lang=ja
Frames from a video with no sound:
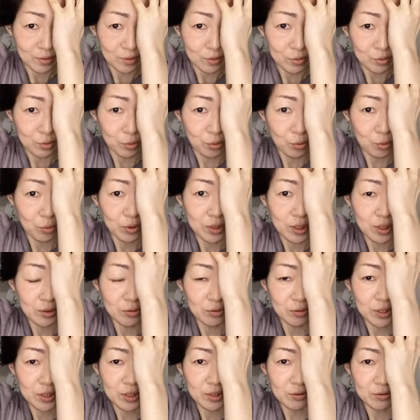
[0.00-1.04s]
そこで
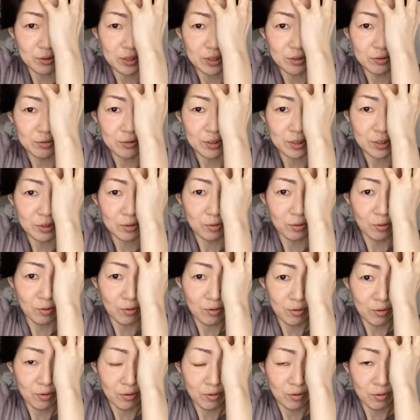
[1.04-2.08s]
グリグリグリと
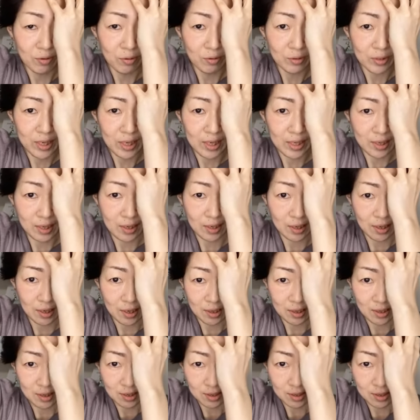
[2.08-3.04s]
骨から